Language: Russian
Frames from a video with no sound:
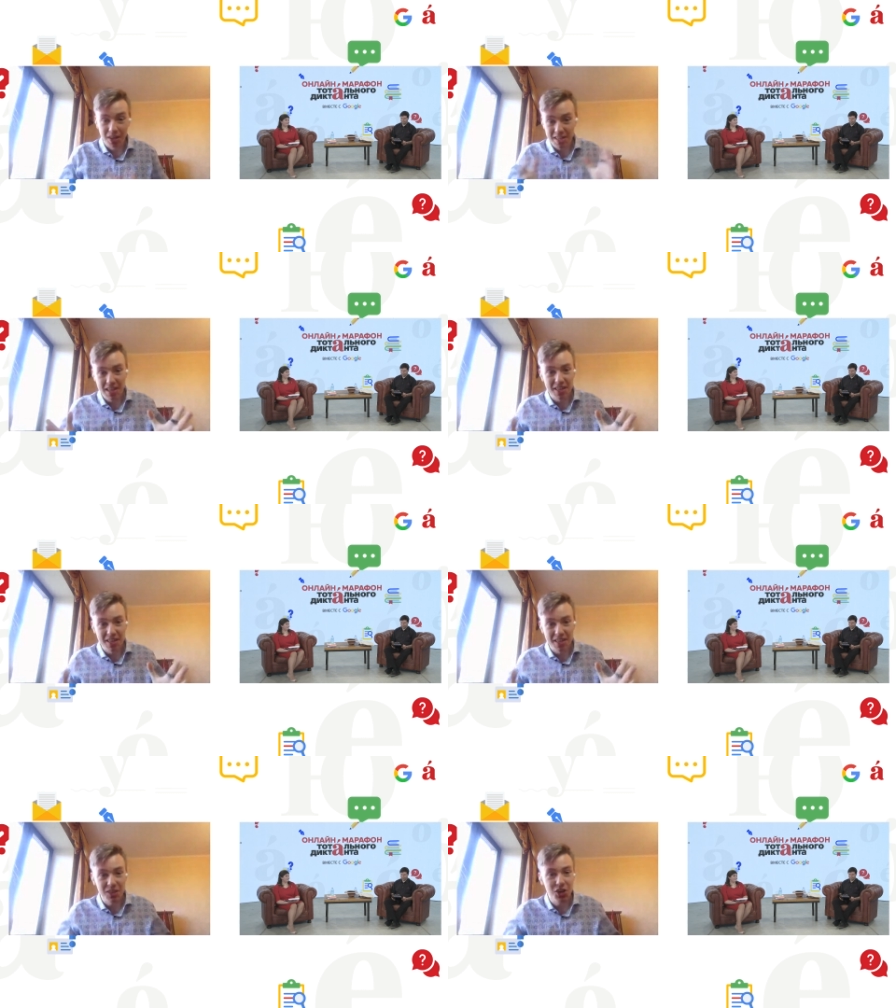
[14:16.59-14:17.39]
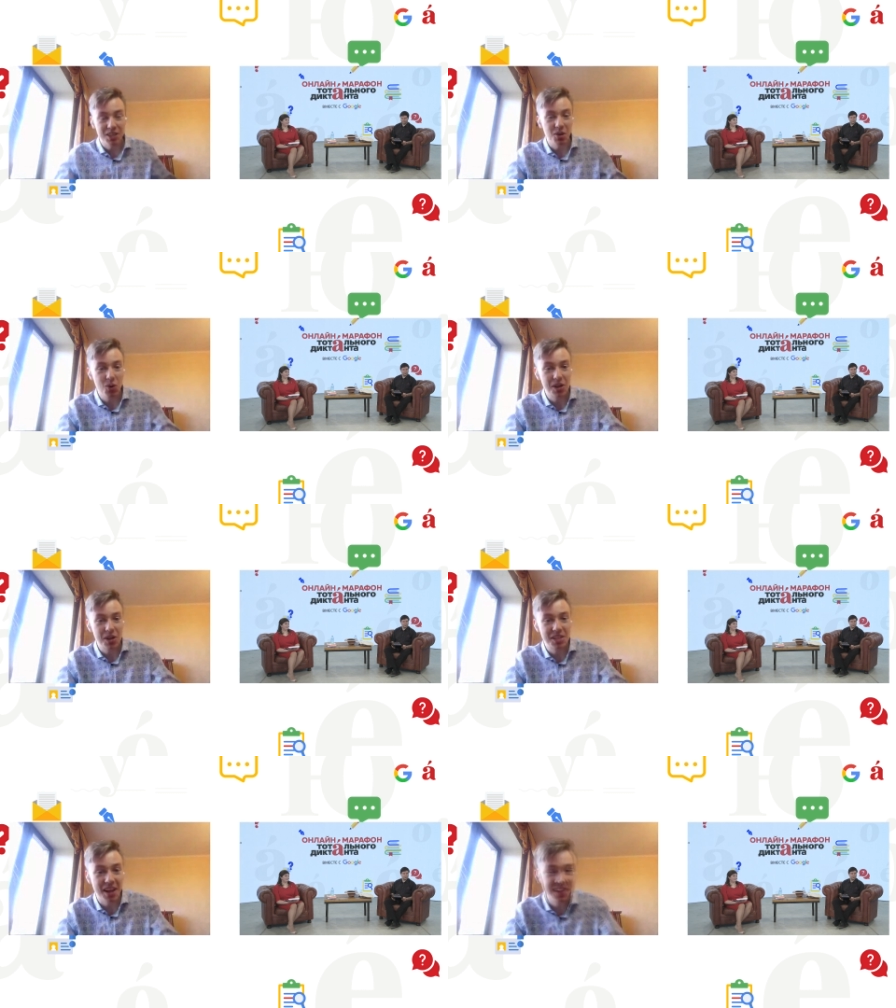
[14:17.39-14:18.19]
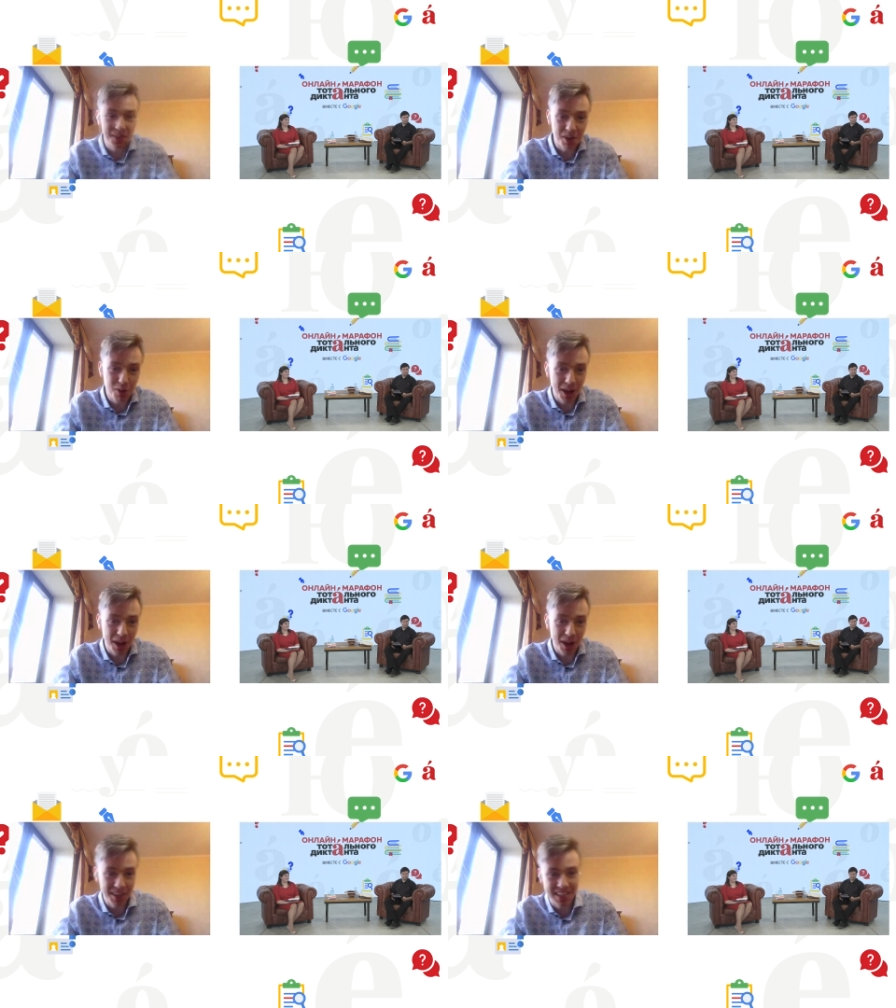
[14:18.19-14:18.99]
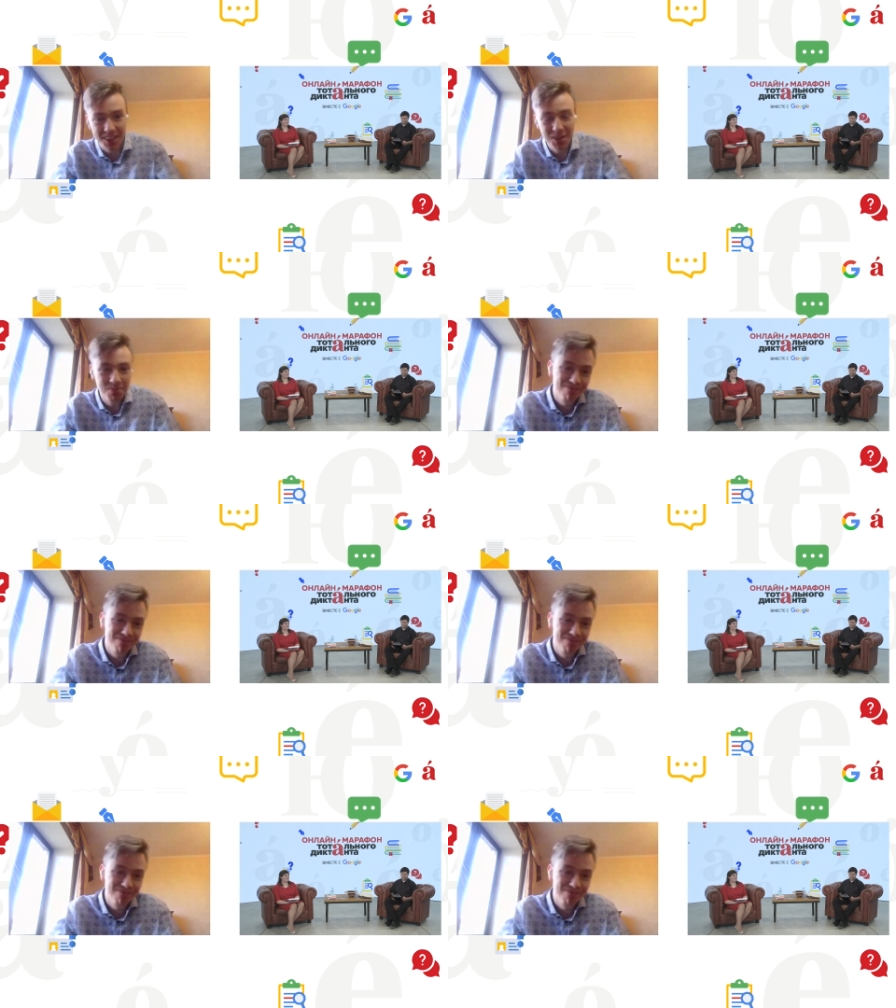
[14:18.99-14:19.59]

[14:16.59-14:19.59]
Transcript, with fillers: Если не слышали, загуглите Александр Фарсайт.